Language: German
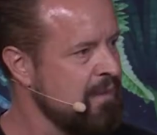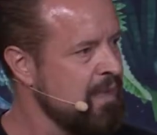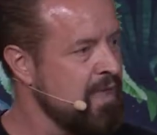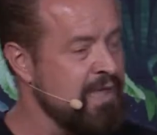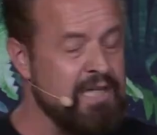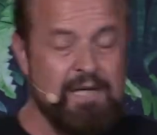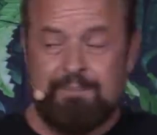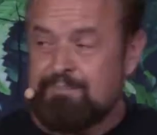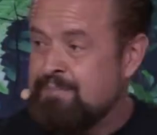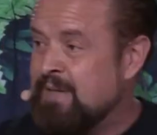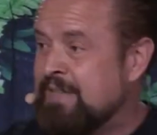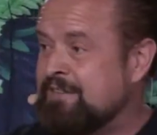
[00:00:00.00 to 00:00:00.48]

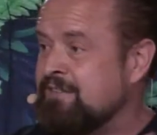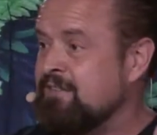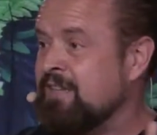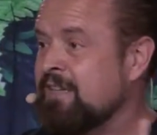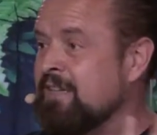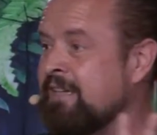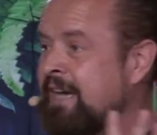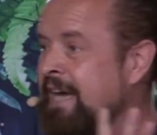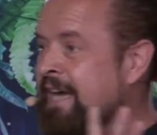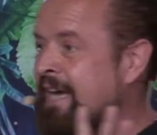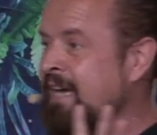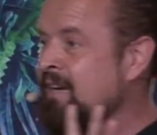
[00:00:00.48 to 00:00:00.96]
Ihr habt nichts
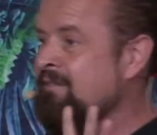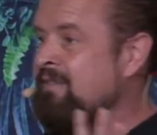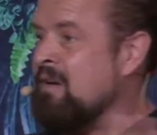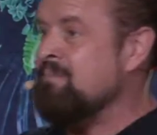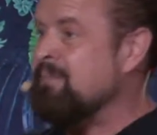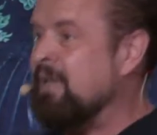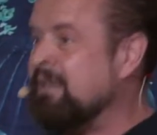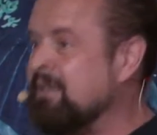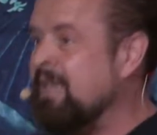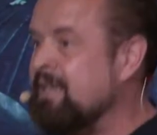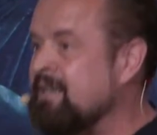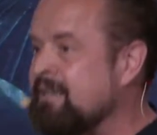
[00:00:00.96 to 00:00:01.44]
dagegen, wenn
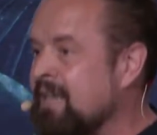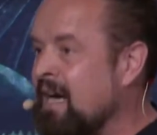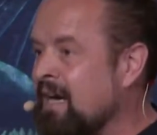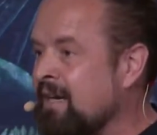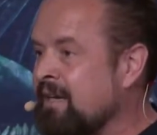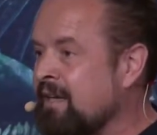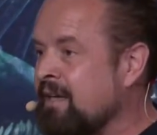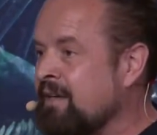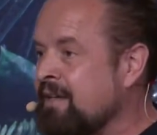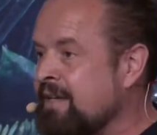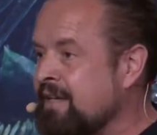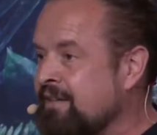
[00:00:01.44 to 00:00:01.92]
man den Tag
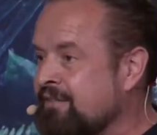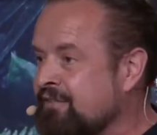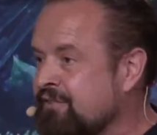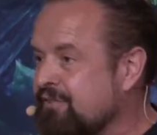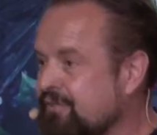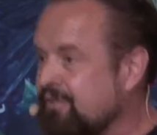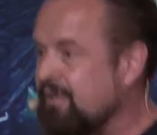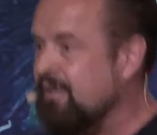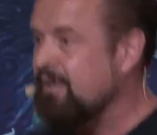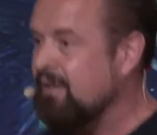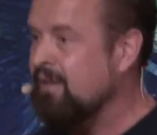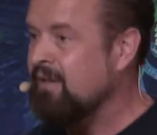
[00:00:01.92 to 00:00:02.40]

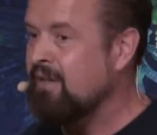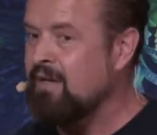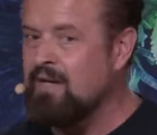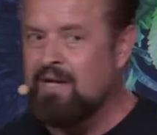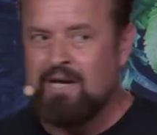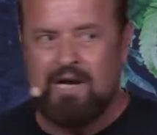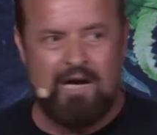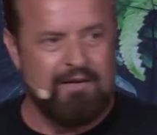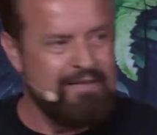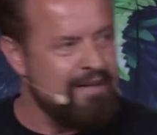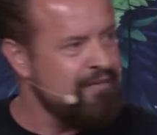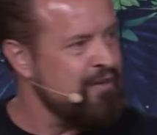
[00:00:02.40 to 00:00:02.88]
genießt.
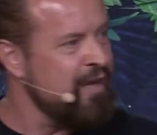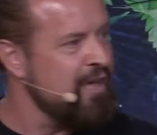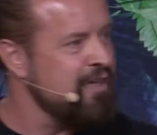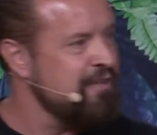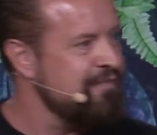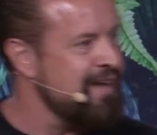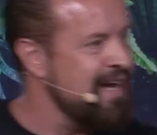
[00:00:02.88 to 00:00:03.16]
Aber wenn man euch